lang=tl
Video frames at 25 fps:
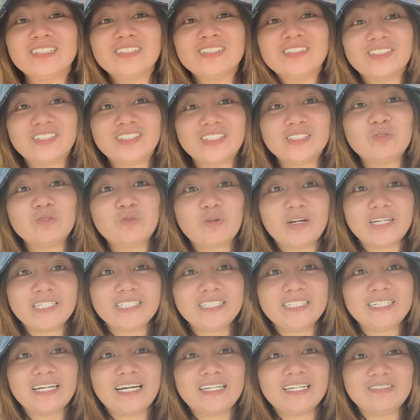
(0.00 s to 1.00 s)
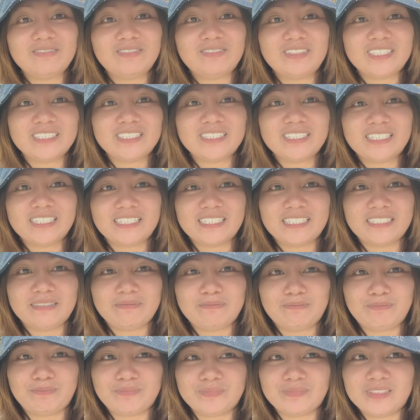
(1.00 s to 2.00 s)
third wedding anniversary.
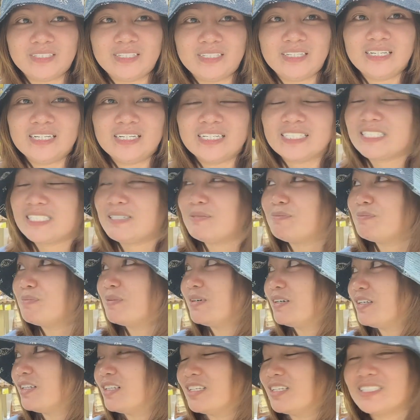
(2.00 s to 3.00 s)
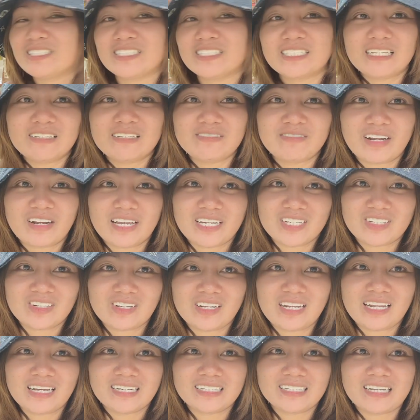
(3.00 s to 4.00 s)
Simple celebration
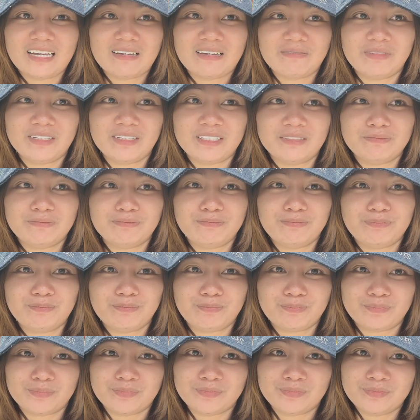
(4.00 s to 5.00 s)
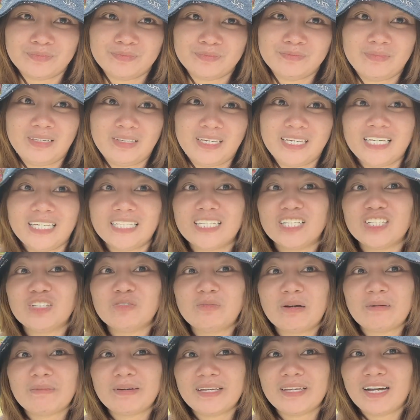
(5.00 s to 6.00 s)
lang namin. Nakikita nyo
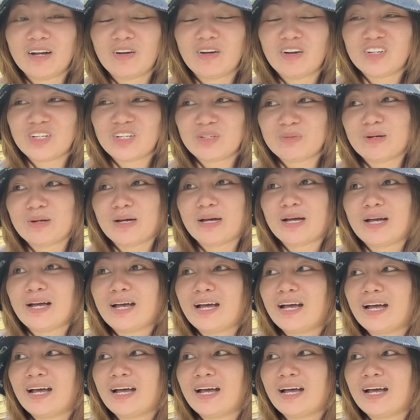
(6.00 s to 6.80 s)
mamaya kung ano yung mga